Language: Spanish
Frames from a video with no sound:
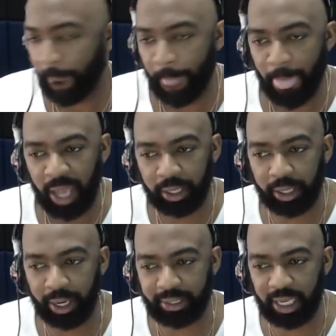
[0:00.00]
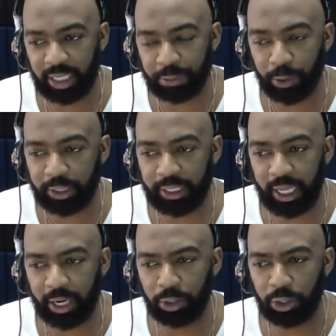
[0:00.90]
Gracias por estar
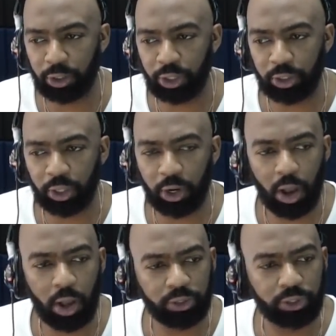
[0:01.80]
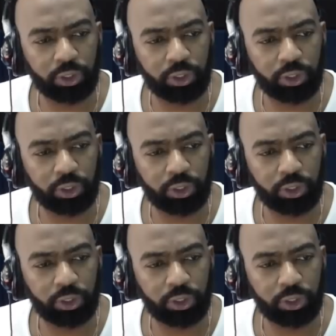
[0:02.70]
con nosotros.